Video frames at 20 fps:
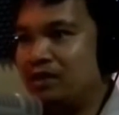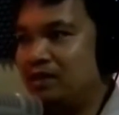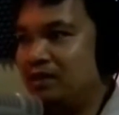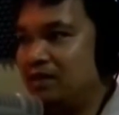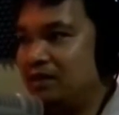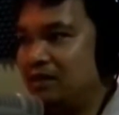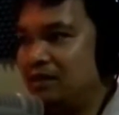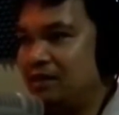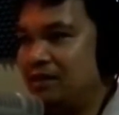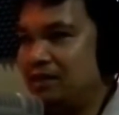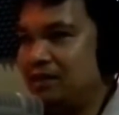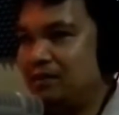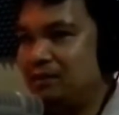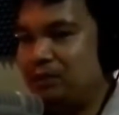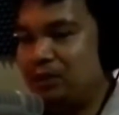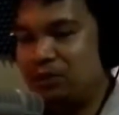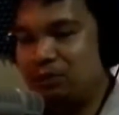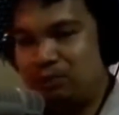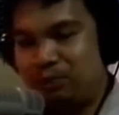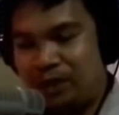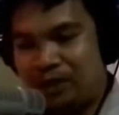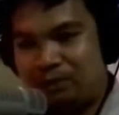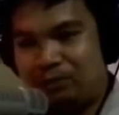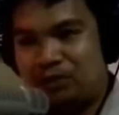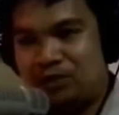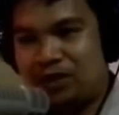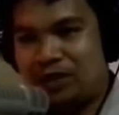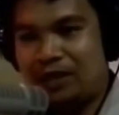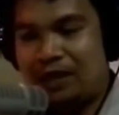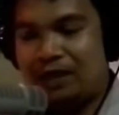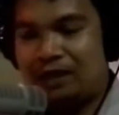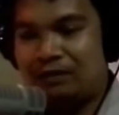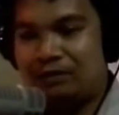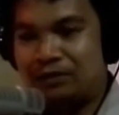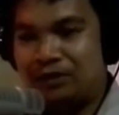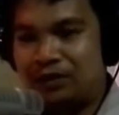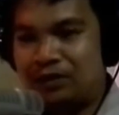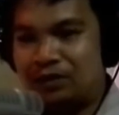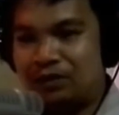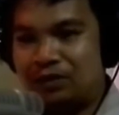kasi pin- pinapunta nila
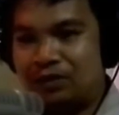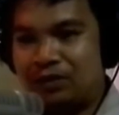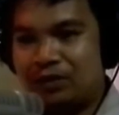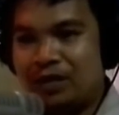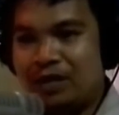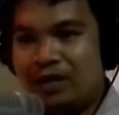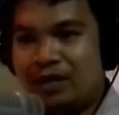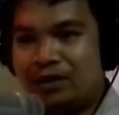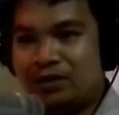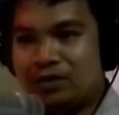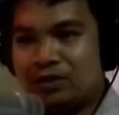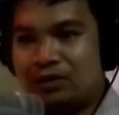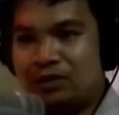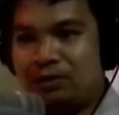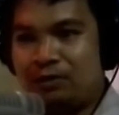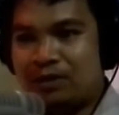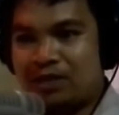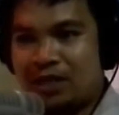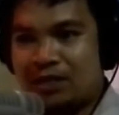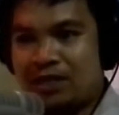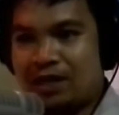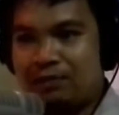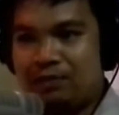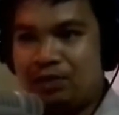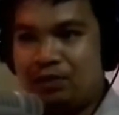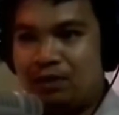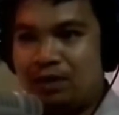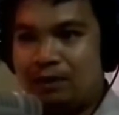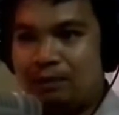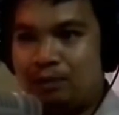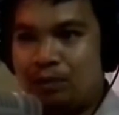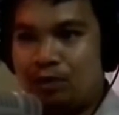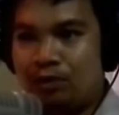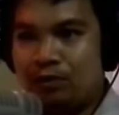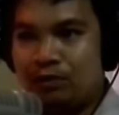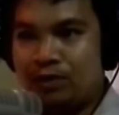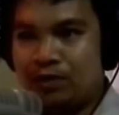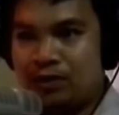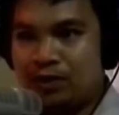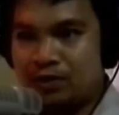ako dito. So, masasabi ko lang
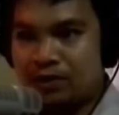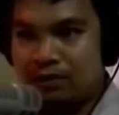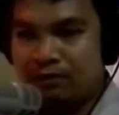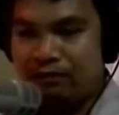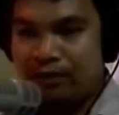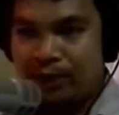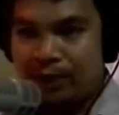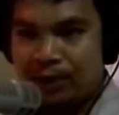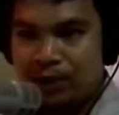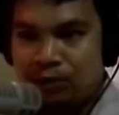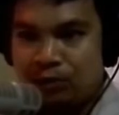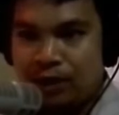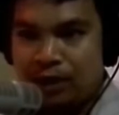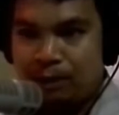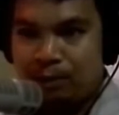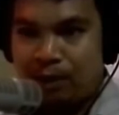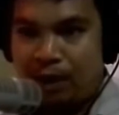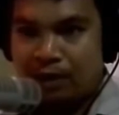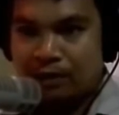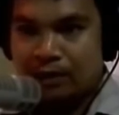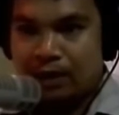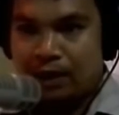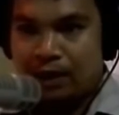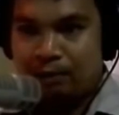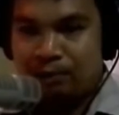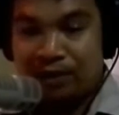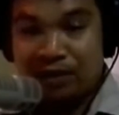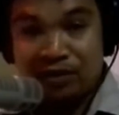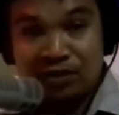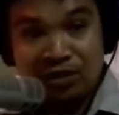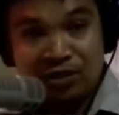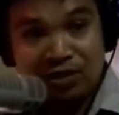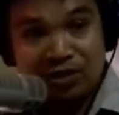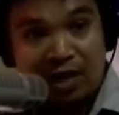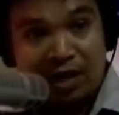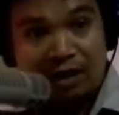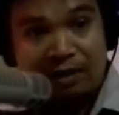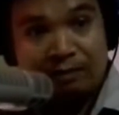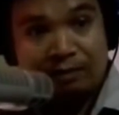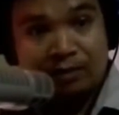po, this is a very unique product. First
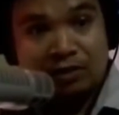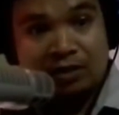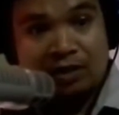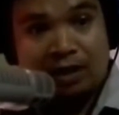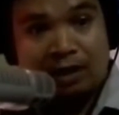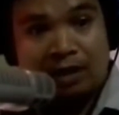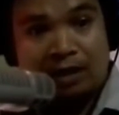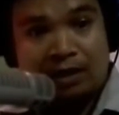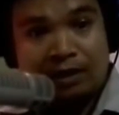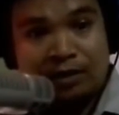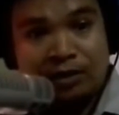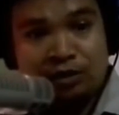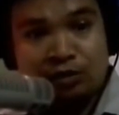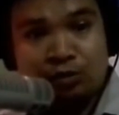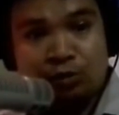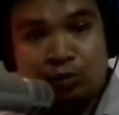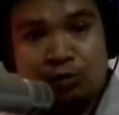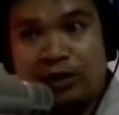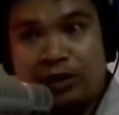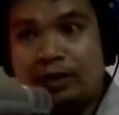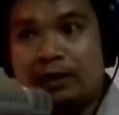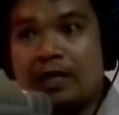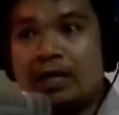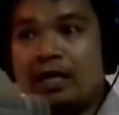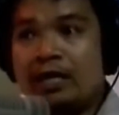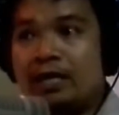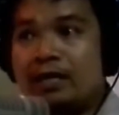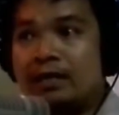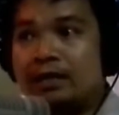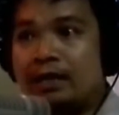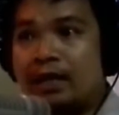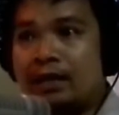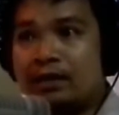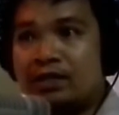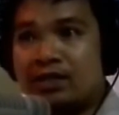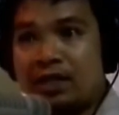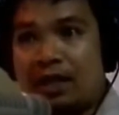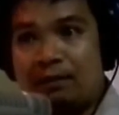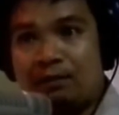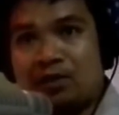time sa history ng
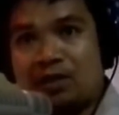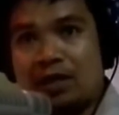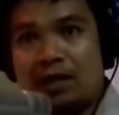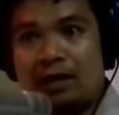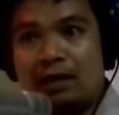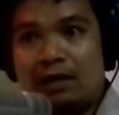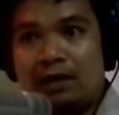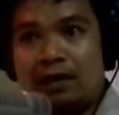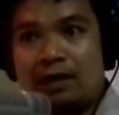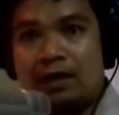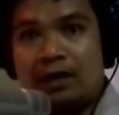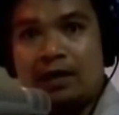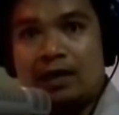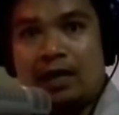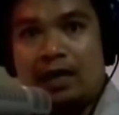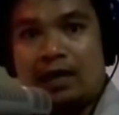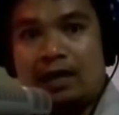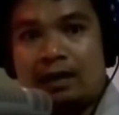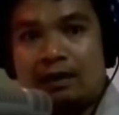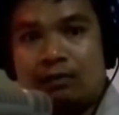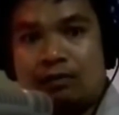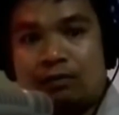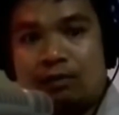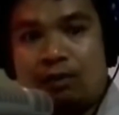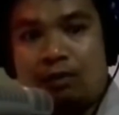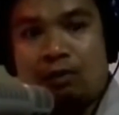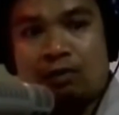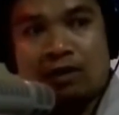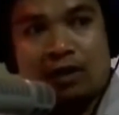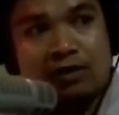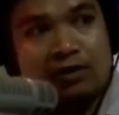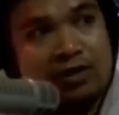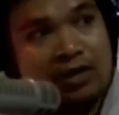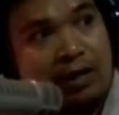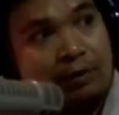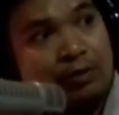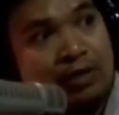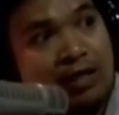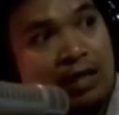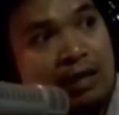stem cell ang oral
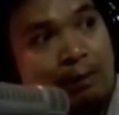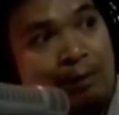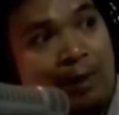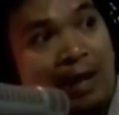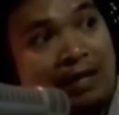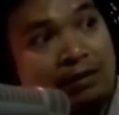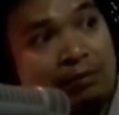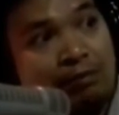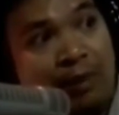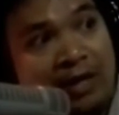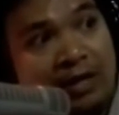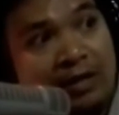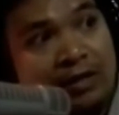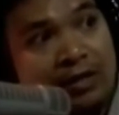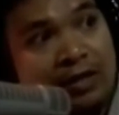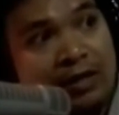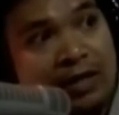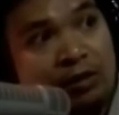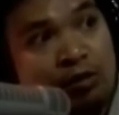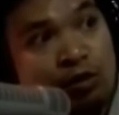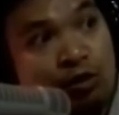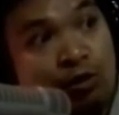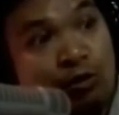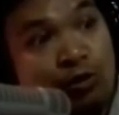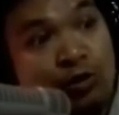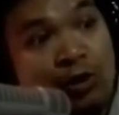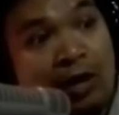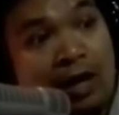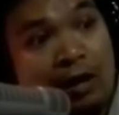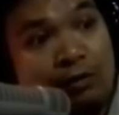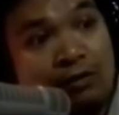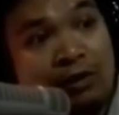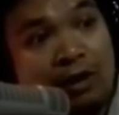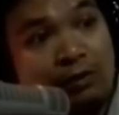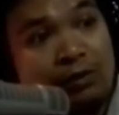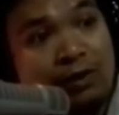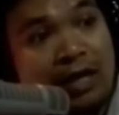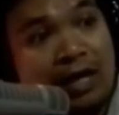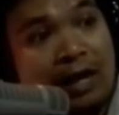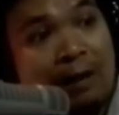stem cell plant-based. Ito ho yung
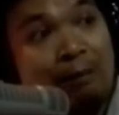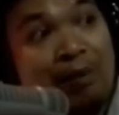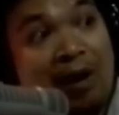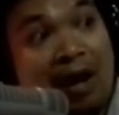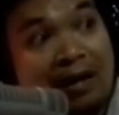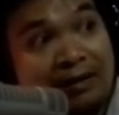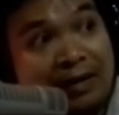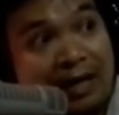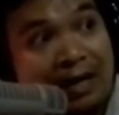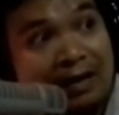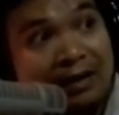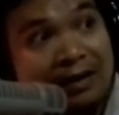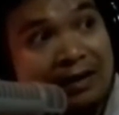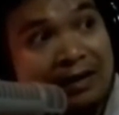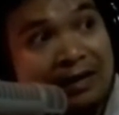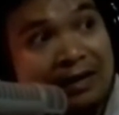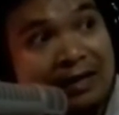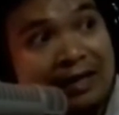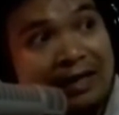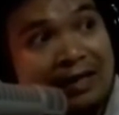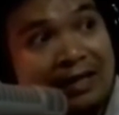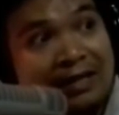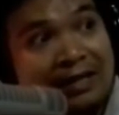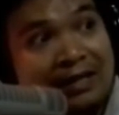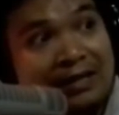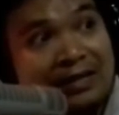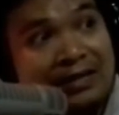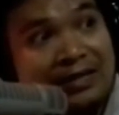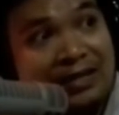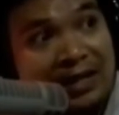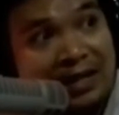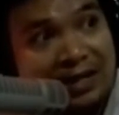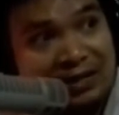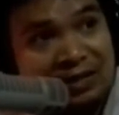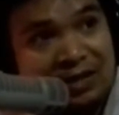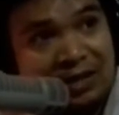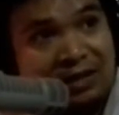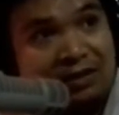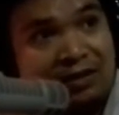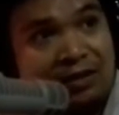kauna-unahang product. Product na lumabas.
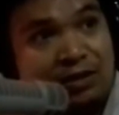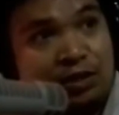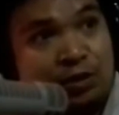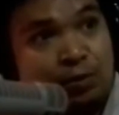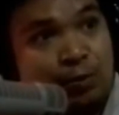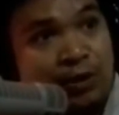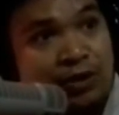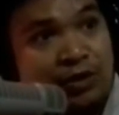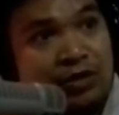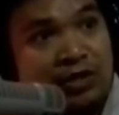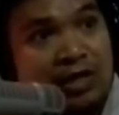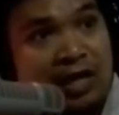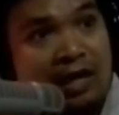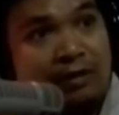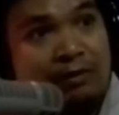Yes, and this is first